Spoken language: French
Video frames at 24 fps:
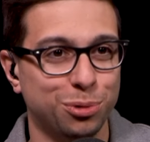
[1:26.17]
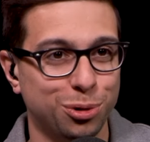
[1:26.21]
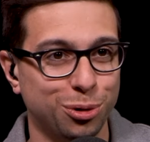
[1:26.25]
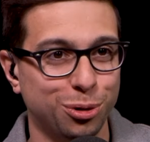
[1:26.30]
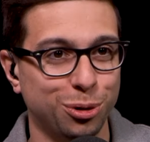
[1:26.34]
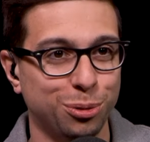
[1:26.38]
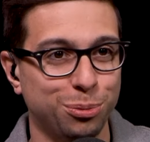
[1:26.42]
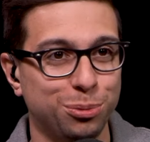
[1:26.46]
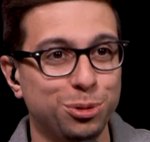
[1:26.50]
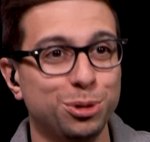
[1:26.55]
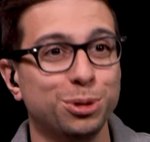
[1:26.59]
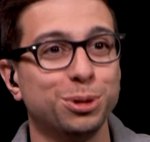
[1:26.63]

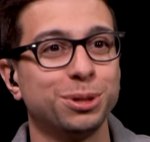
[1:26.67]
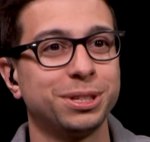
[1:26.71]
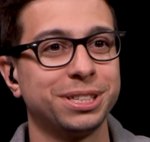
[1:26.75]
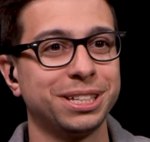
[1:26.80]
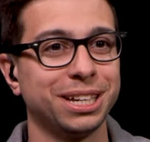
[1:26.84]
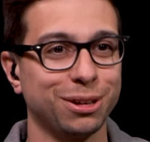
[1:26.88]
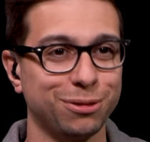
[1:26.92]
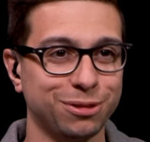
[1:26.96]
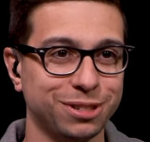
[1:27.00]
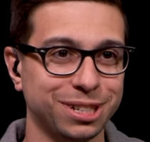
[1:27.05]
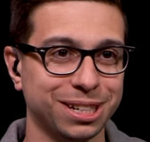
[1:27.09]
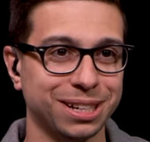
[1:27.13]
pour euh, mieux
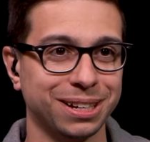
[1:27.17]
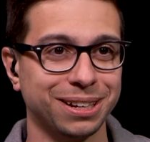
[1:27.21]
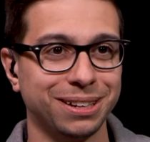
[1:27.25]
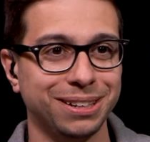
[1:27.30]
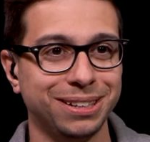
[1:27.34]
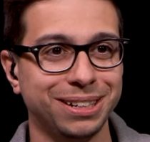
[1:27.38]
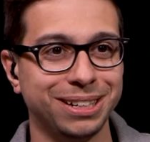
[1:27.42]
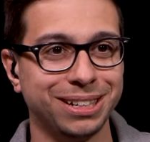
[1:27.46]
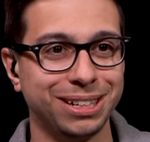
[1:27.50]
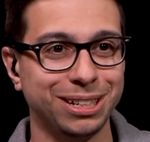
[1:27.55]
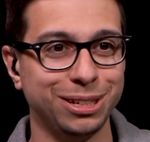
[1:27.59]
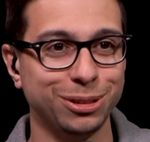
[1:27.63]
servir
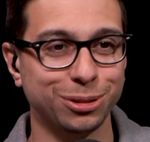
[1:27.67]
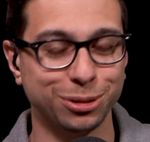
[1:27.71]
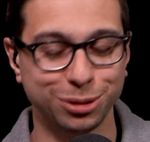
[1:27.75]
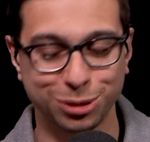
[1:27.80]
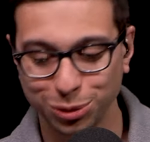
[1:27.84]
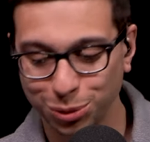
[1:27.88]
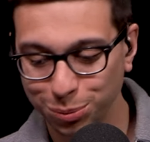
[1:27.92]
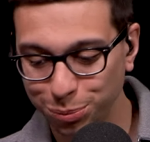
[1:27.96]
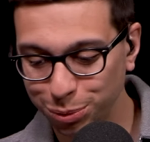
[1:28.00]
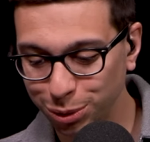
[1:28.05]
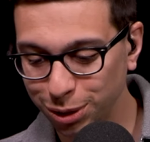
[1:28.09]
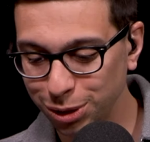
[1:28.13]
les clients,
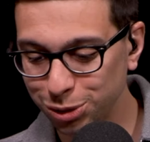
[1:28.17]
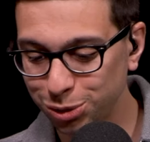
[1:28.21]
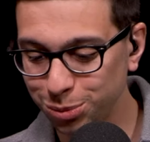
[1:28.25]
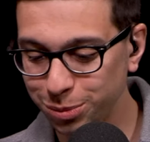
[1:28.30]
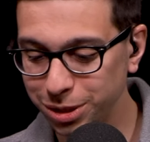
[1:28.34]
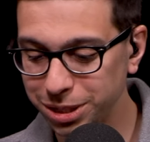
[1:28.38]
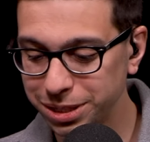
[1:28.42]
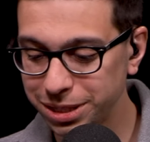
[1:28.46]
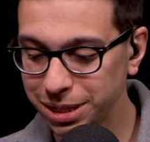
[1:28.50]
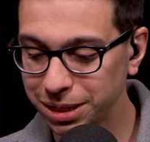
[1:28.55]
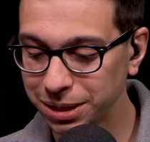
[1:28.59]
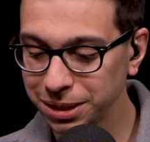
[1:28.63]
si on peut
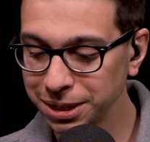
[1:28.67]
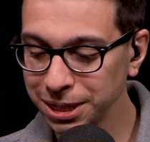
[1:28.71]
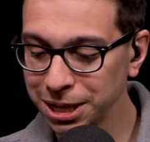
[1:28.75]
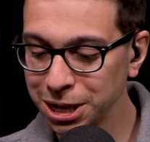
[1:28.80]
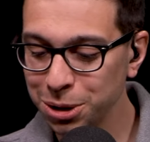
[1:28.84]
résumer ça.